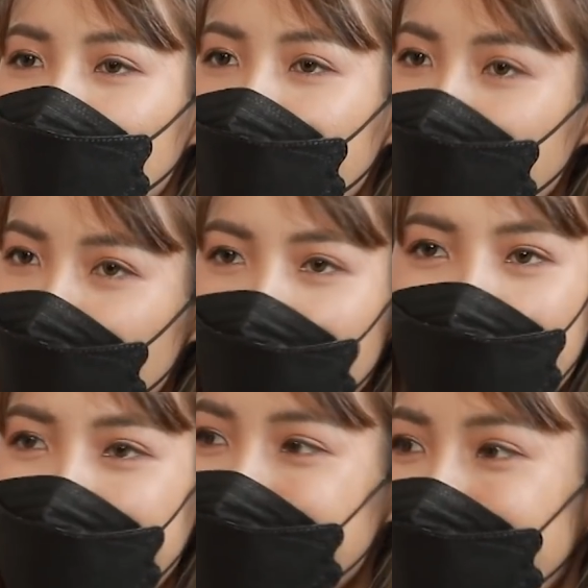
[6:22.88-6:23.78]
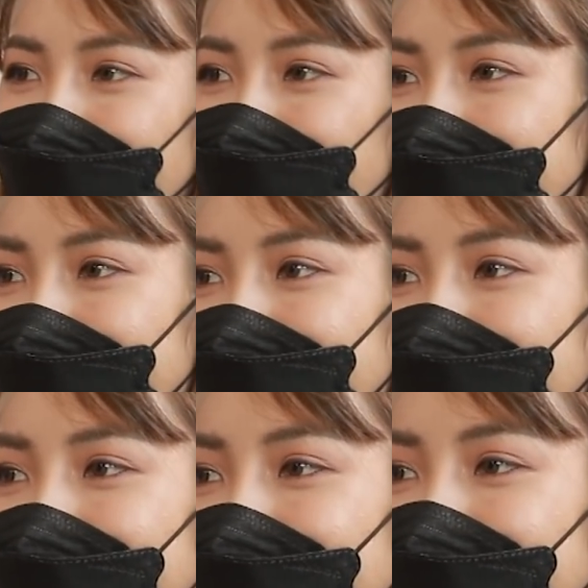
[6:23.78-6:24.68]
ไม่มีความมั่นใจในตัวเอง
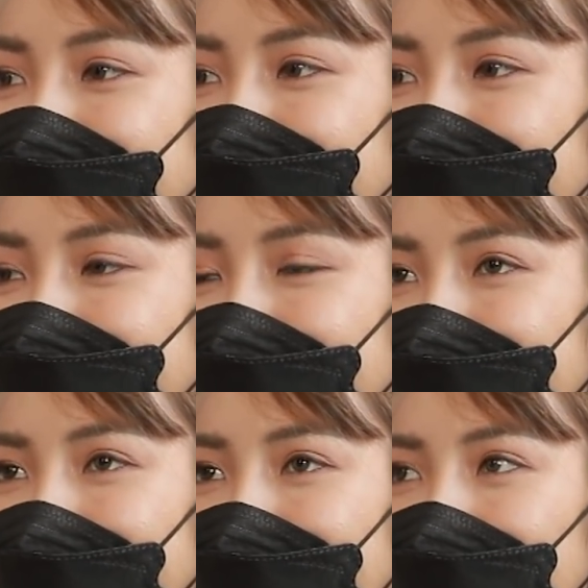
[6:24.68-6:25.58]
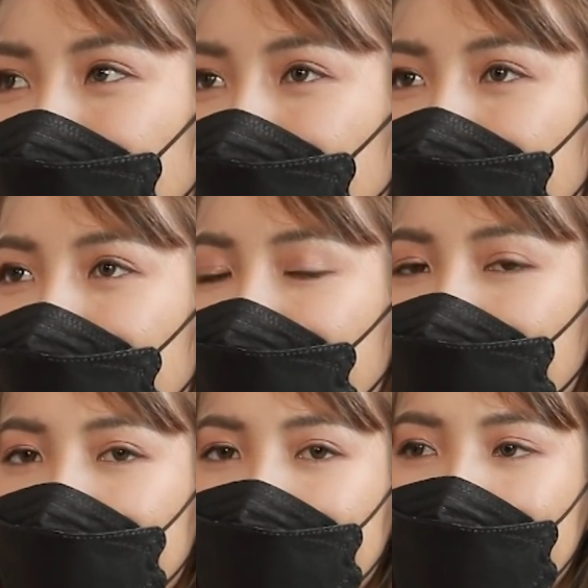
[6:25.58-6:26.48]
เลยเพราะว่า
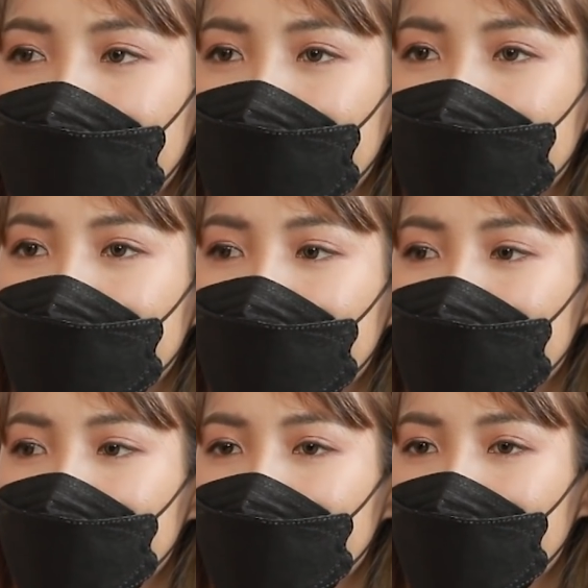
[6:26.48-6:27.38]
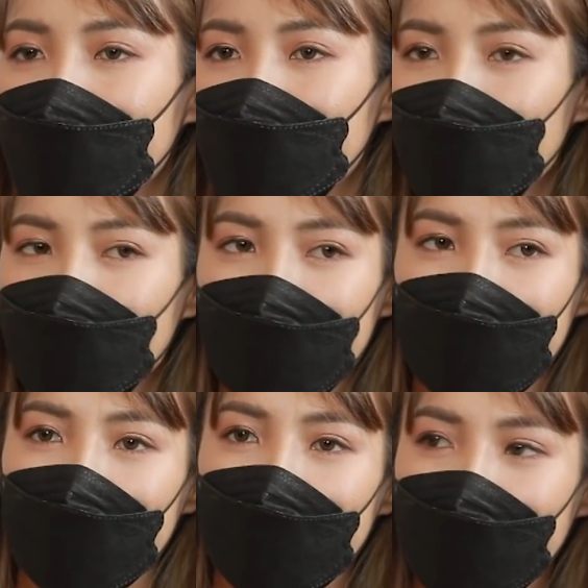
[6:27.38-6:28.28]
มันด้ว
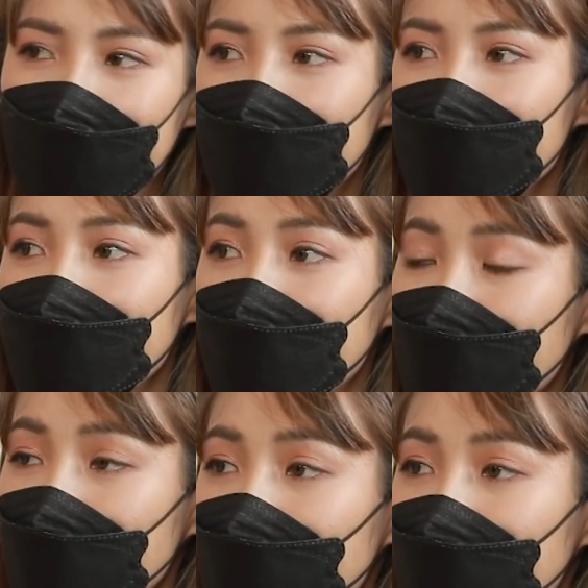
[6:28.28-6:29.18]
ยหลีกมั